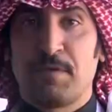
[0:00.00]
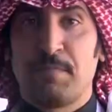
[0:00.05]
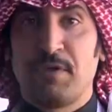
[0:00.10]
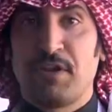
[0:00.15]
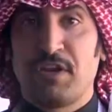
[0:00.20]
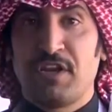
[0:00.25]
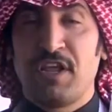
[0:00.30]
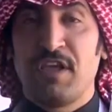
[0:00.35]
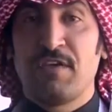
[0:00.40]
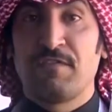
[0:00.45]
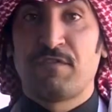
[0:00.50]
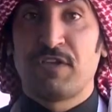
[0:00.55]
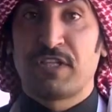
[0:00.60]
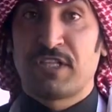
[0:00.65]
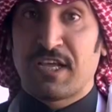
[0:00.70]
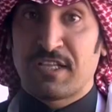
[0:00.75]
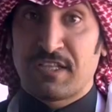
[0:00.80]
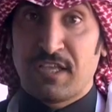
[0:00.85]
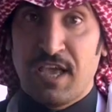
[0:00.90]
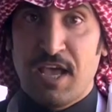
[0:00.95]
مستمرين في
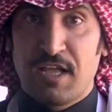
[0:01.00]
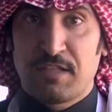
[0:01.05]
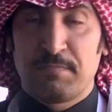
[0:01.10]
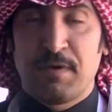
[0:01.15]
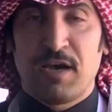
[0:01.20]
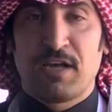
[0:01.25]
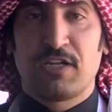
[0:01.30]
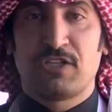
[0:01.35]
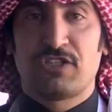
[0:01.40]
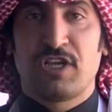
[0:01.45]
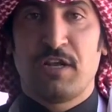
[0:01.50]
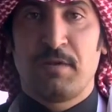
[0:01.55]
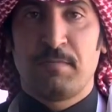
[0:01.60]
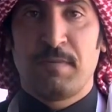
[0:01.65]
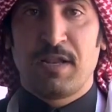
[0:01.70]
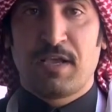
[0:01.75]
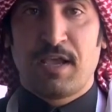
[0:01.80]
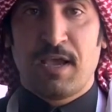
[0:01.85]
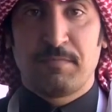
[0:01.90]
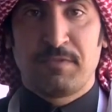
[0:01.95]
تغطيات مهرجان
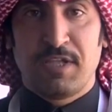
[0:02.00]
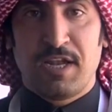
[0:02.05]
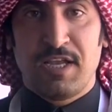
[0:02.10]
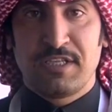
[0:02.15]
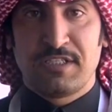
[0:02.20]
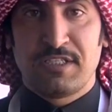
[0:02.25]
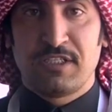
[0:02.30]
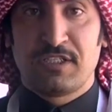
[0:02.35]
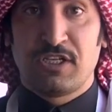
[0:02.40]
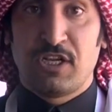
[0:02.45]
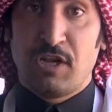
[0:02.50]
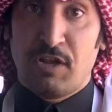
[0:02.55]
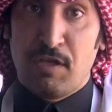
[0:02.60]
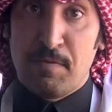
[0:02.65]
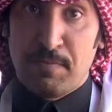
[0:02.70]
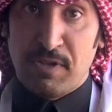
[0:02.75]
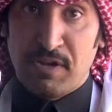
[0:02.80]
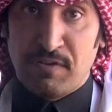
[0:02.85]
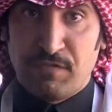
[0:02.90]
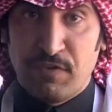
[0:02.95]
الملك عبد العزيز
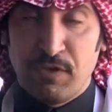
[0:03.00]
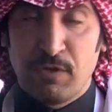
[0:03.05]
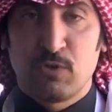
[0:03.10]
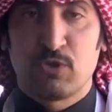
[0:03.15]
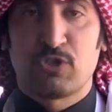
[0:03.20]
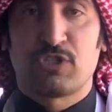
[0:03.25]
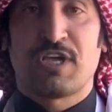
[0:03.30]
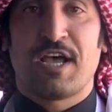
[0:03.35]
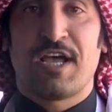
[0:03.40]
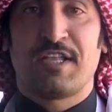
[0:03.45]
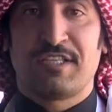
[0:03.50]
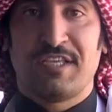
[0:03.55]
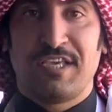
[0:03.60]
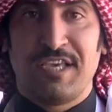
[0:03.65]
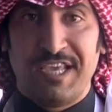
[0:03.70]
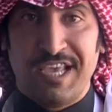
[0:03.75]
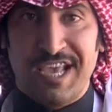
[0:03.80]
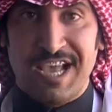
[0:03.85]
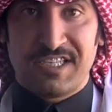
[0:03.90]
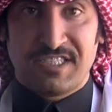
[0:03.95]
للإبل في
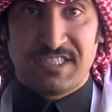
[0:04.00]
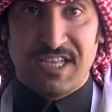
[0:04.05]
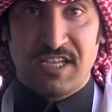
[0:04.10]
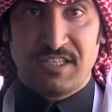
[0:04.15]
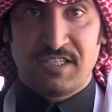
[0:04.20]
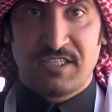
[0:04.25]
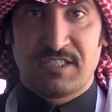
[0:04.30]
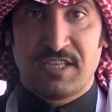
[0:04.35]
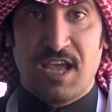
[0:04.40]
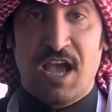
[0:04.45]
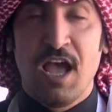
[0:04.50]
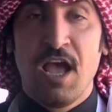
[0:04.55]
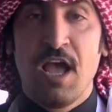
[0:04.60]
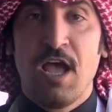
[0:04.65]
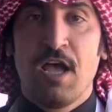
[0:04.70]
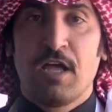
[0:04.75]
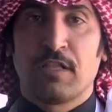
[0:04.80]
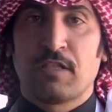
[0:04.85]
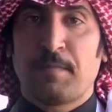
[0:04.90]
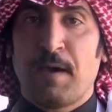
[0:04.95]
نسخته السادسة
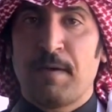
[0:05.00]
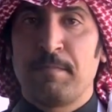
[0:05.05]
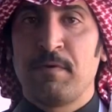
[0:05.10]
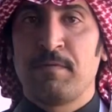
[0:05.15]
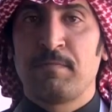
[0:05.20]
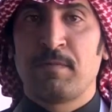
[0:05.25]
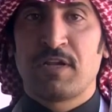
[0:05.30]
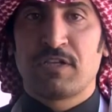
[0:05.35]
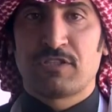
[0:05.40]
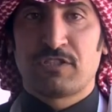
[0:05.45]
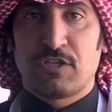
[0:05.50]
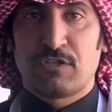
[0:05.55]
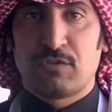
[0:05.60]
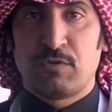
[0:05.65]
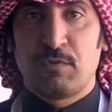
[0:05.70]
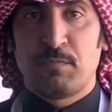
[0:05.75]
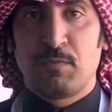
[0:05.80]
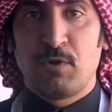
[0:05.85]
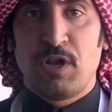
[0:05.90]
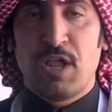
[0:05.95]
طبعا من منصة
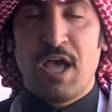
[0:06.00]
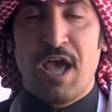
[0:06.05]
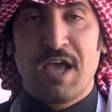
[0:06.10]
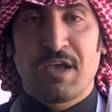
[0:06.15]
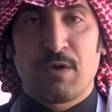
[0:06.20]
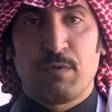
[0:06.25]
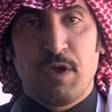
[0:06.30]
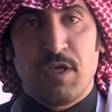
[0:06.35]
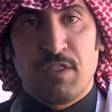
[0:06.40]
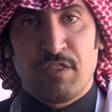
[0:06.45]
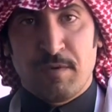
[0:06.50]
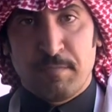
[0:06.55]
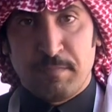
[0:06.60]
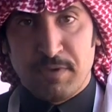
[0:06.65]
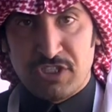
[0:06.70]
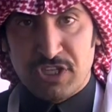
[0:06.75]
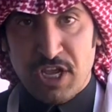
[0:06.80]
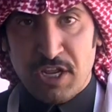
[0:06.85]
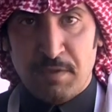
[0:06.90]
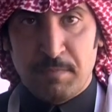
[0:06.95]
الملاك وينضم
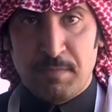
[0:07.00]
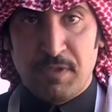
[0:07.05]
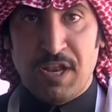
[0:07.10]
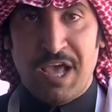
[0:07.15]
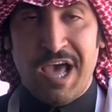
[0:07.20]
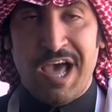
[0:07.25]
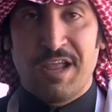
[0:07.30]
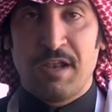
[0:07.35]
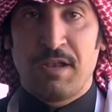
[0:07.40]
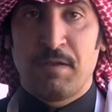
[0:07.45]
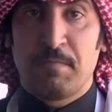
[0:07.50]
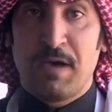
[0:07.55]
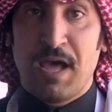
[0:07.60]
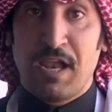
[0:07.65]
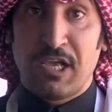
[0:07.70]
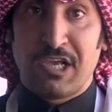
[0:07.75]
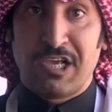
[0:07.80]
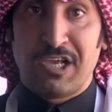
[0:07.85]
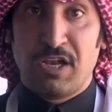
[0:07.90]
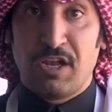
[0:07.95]
بجانبي الآن
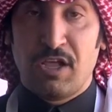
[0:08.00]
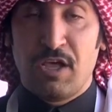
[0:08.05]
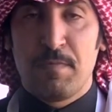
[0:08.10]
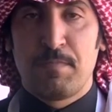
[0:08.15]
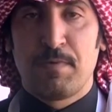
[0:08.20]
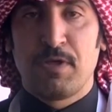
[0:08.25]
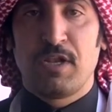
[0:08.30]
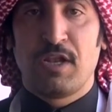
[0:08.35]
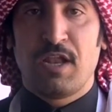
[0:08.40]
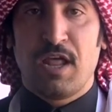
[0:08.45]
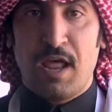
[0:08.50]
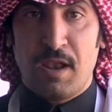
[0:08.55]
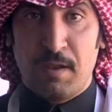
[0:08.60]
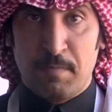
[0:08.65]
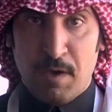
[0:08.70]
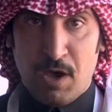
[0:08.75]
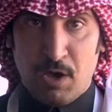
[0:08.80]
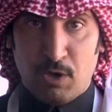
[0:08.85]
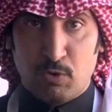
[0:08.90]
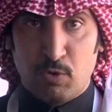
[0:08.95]
مالك الإبل
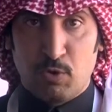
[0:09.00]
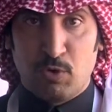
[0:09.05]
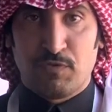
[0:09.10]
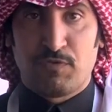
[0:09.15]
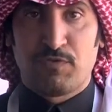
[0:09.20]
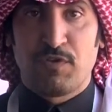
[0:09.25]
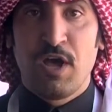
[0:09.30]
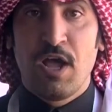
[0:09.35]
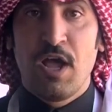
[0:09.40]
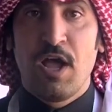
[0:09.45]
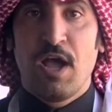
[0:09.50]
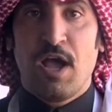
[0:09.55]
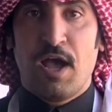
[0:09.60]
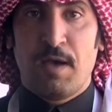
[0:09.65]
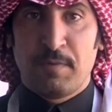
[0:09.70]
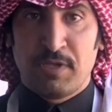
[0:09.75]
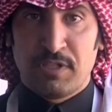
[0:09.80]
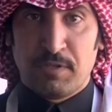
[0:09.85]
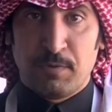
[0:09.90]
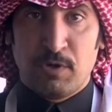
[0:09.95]
المعروف
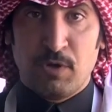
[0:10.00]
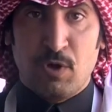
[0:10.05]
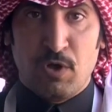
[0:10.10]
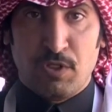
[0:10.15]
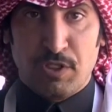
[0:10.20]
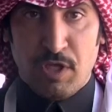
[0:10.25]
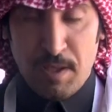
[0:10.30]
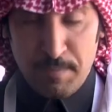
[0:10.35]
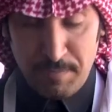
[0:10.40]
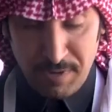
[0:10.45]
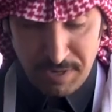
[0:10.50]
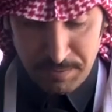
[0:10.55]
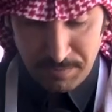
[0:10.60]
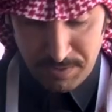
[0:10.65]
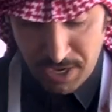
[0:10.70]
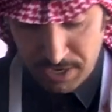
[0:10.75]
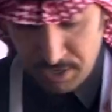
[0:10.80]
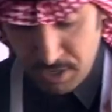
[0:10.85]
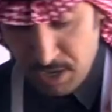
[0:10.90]
حمد بن عوضة بن لبدان